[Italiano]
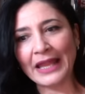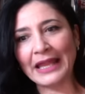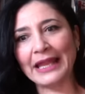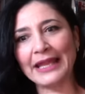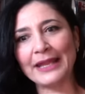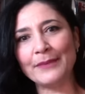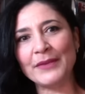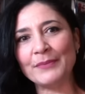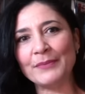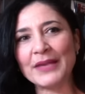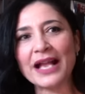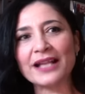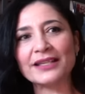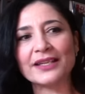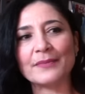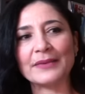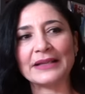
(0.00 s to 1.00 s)
e mi
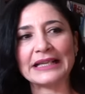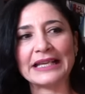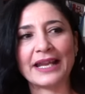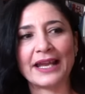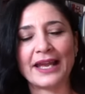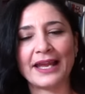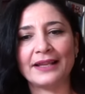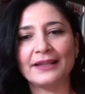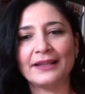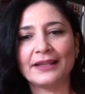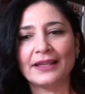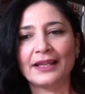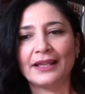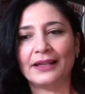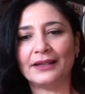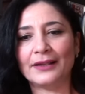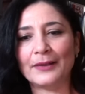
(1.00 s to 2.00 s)
piace perché
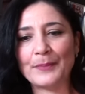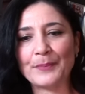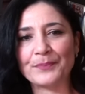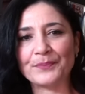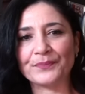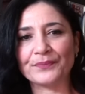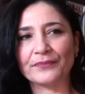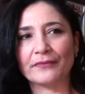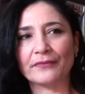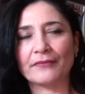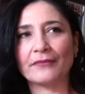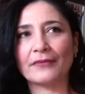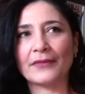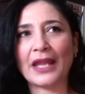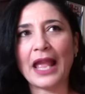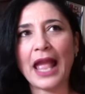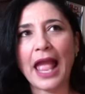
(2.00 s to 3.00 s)

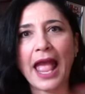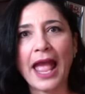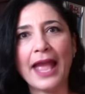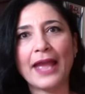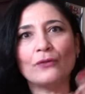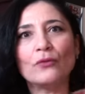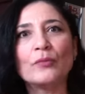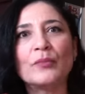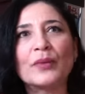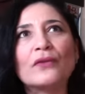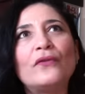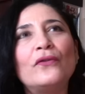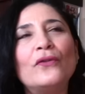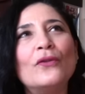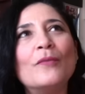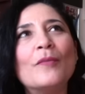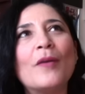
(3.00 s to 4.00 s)
um, è un
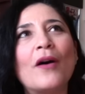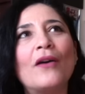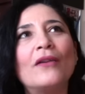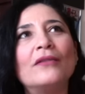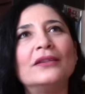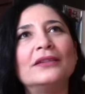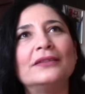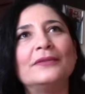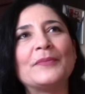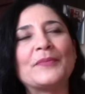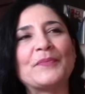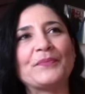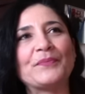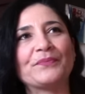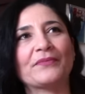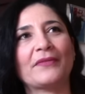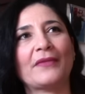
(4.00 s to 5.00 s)
profumo,
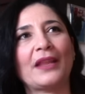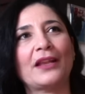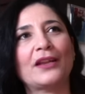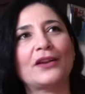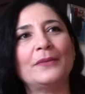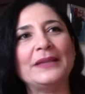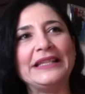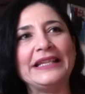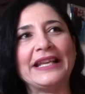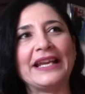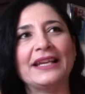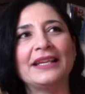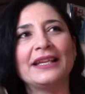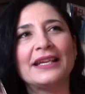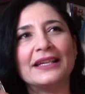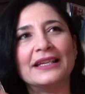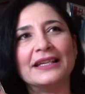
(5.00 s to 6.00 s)
um, come
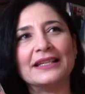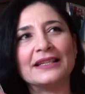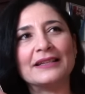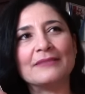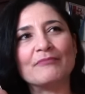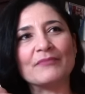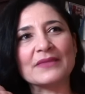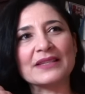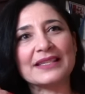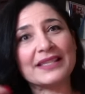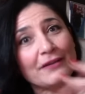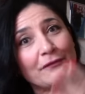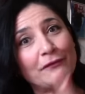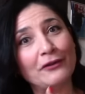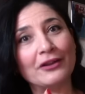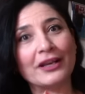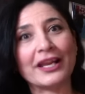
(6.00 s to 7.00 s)
dire, um, sì
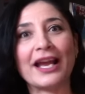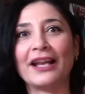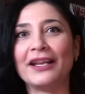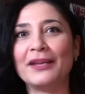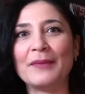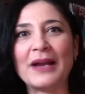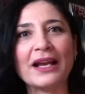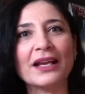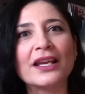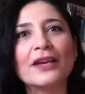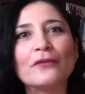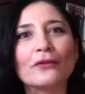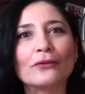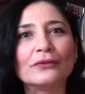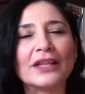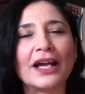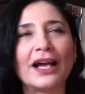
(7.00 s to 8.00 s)
floreale ma anche
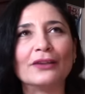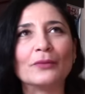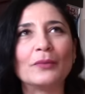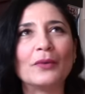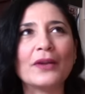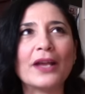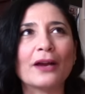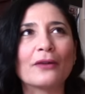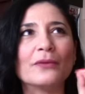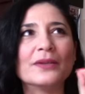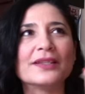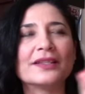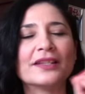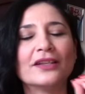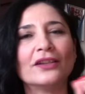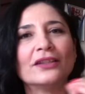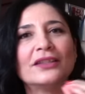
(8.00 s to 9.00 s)
fruttato, poi ha
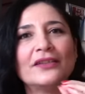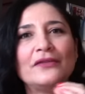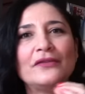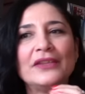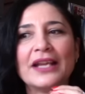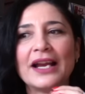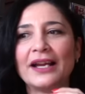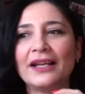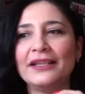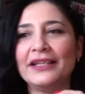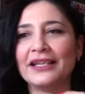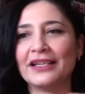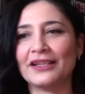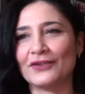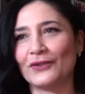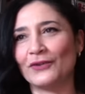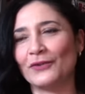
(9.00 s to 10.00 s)
queste note finali
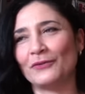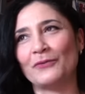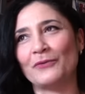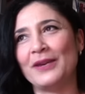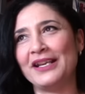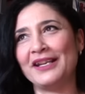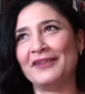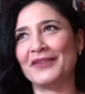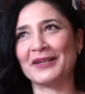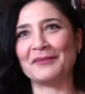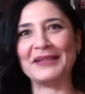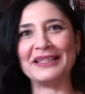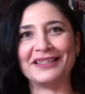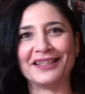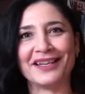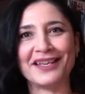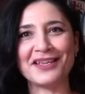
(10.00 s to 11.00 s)
che sono quelle
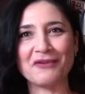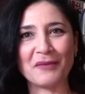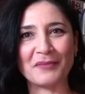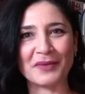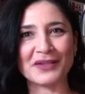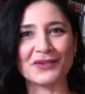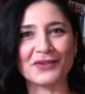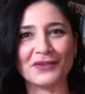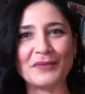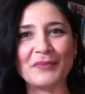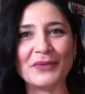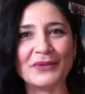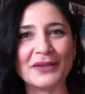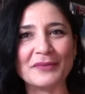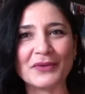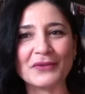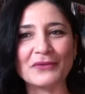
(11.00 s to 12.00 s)
veramente che io apprezzo di
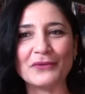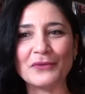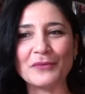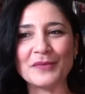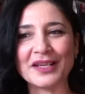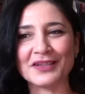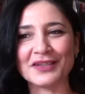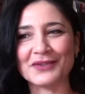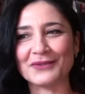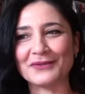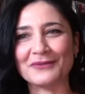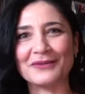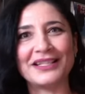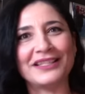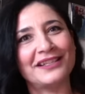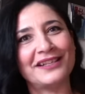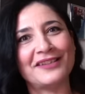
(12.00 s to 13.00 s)
più nei profumi, che sono
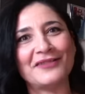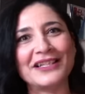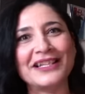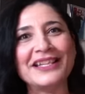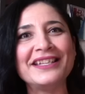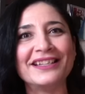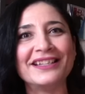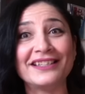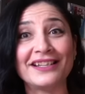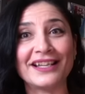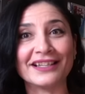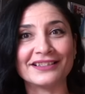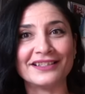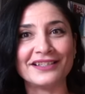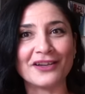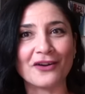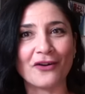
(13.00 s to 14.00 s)
quelle della vaniglia e del
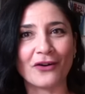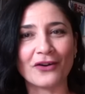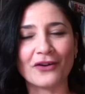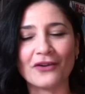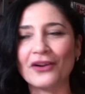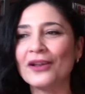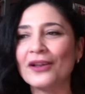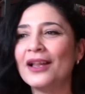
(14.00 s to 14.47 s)
latte di cocco,